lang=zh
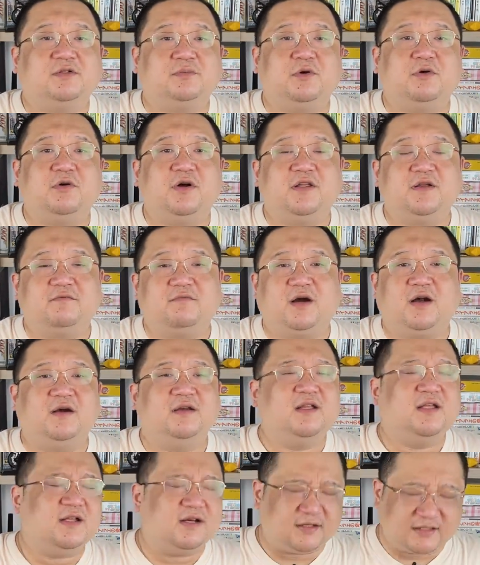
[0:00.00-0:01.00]
什么我已经
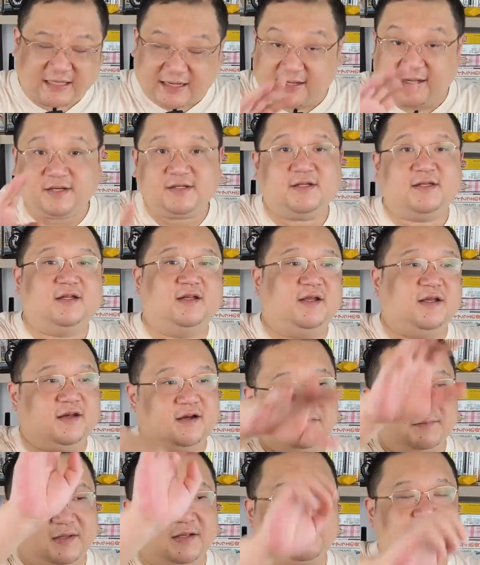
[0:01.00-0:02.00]
玩腻了，大概这一类，
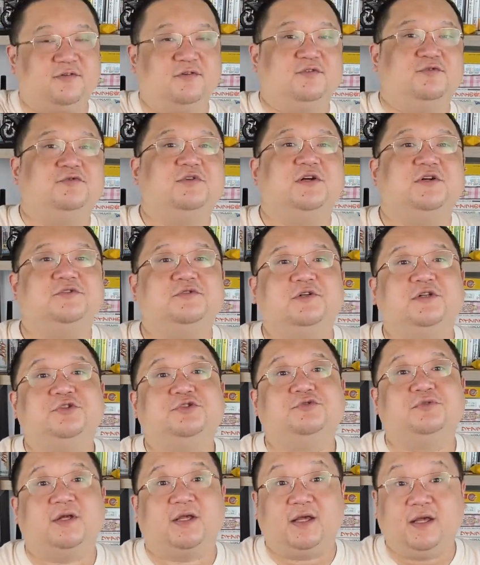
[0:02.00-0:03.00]
然后把它如何如何
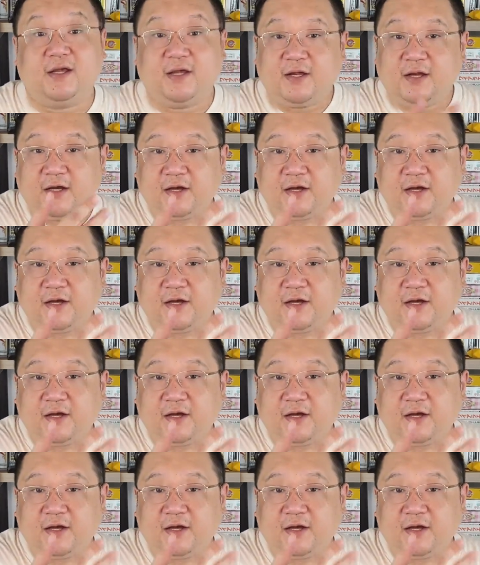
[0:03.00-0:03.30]
处理。